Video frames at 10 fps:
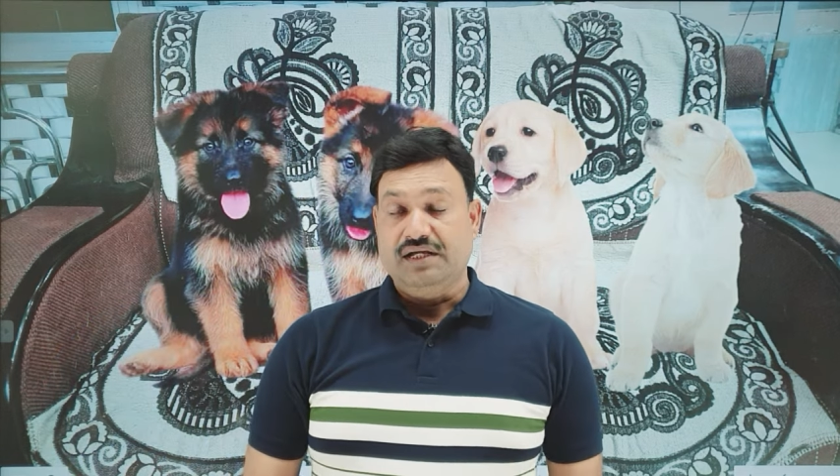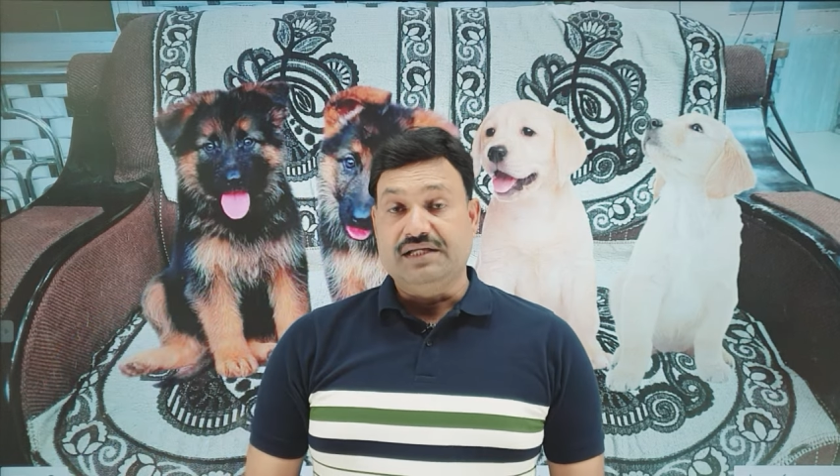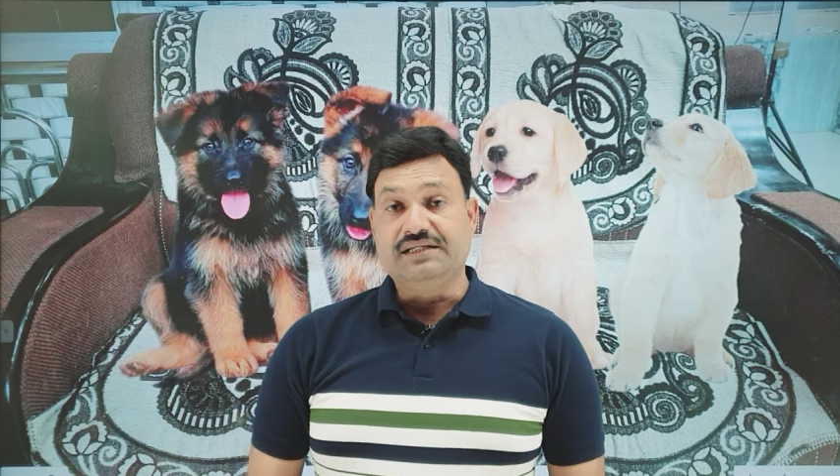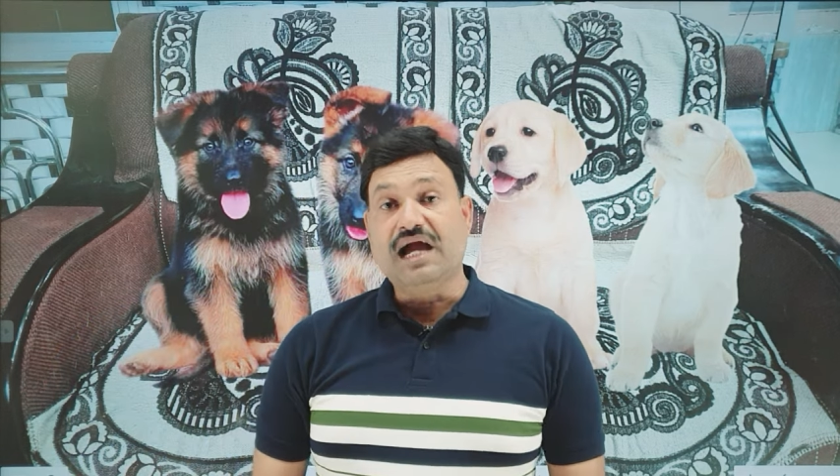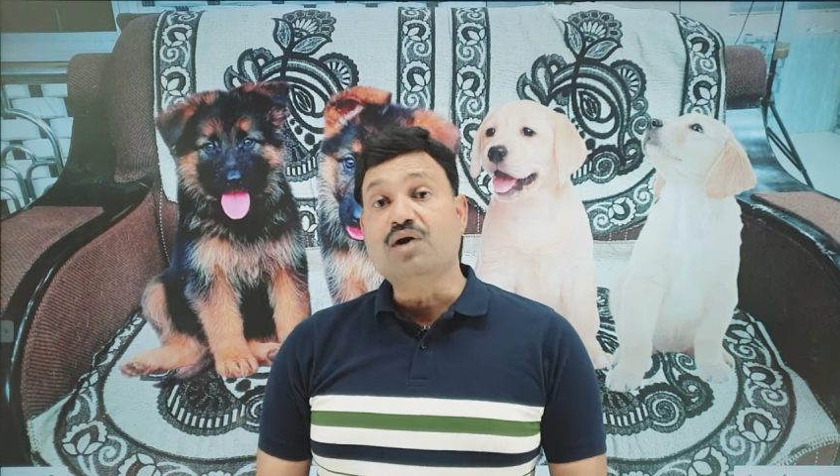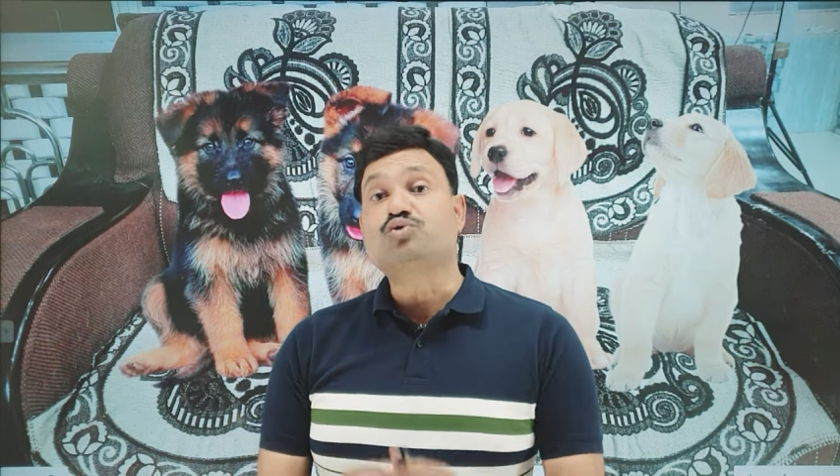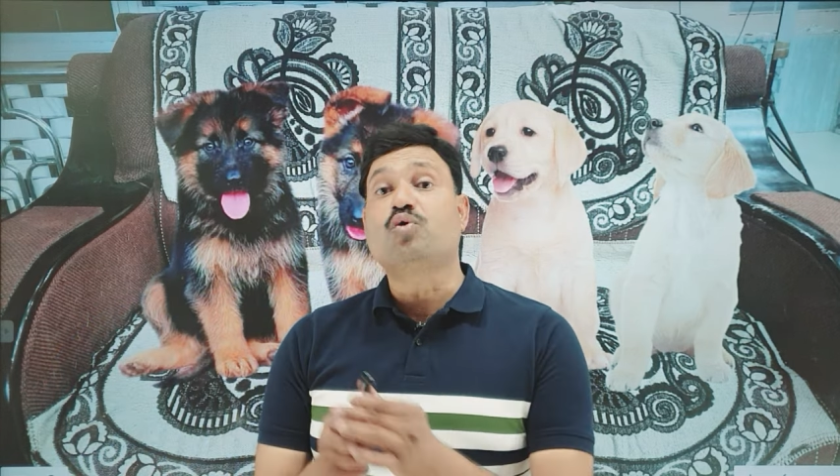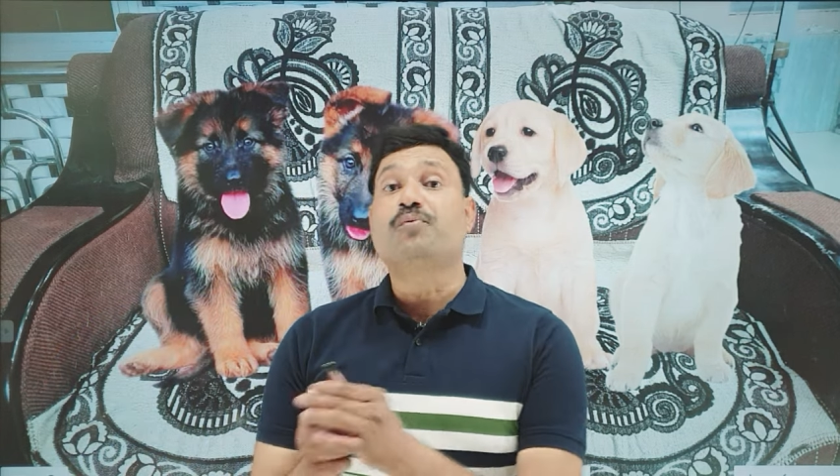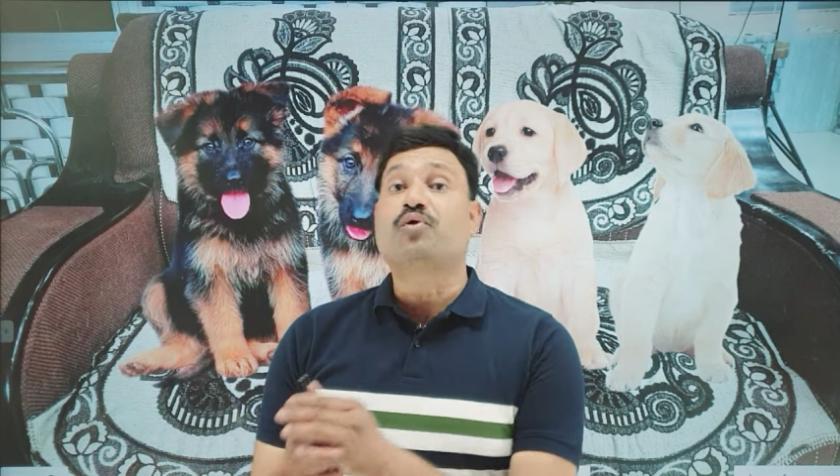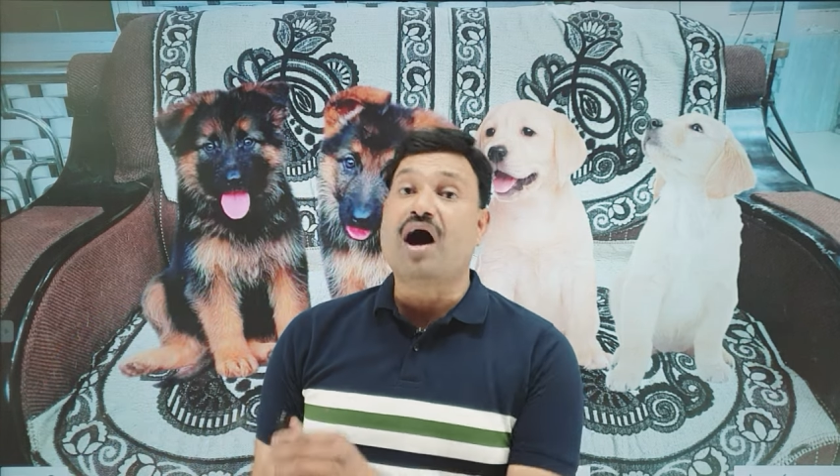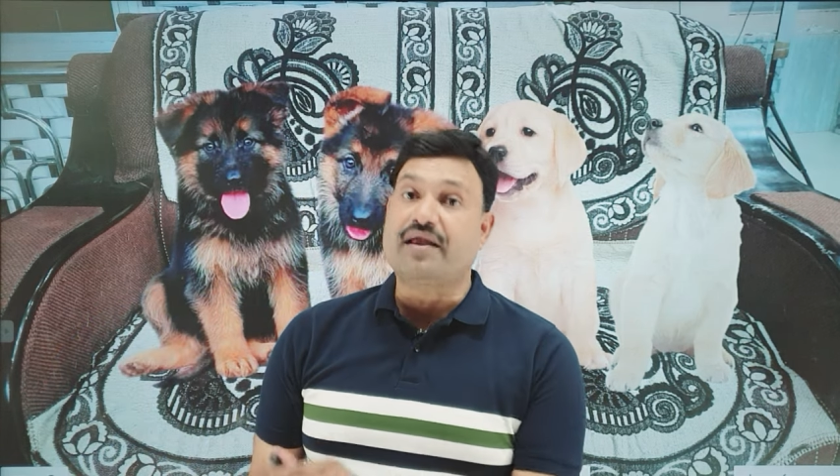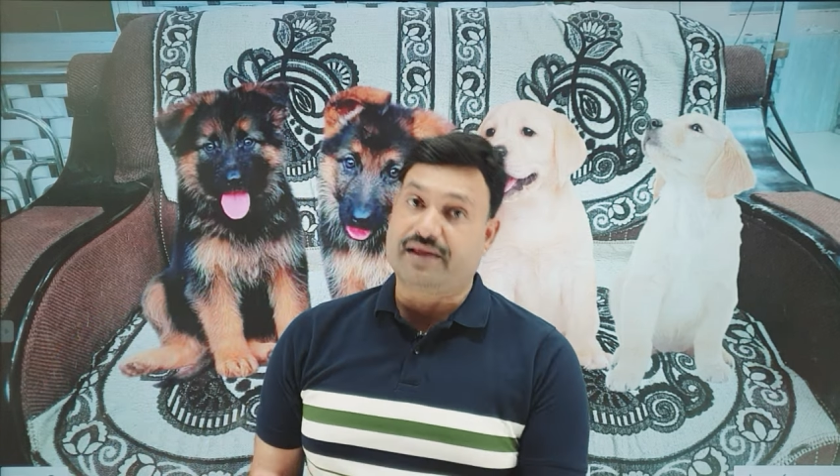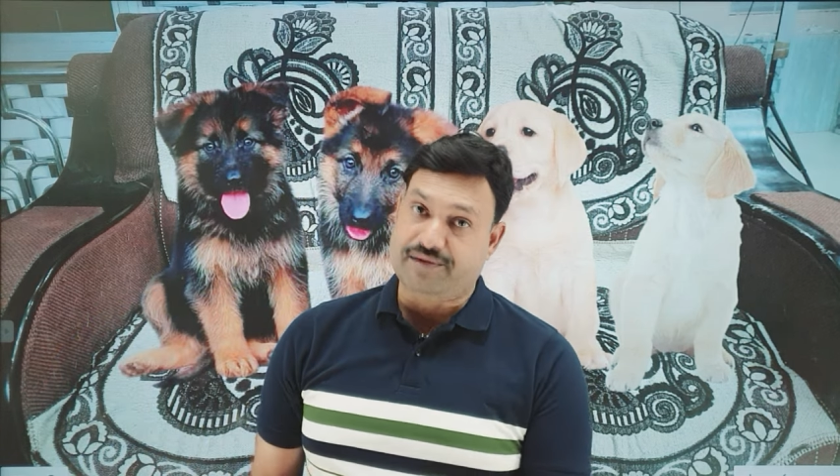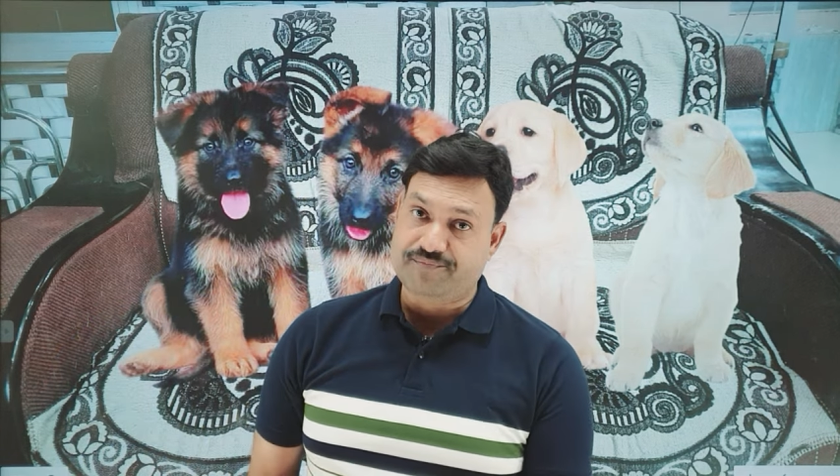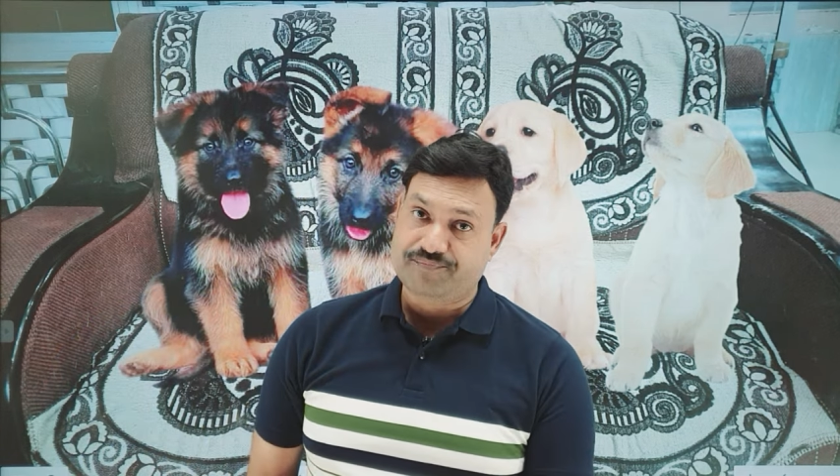या उसको बुखार है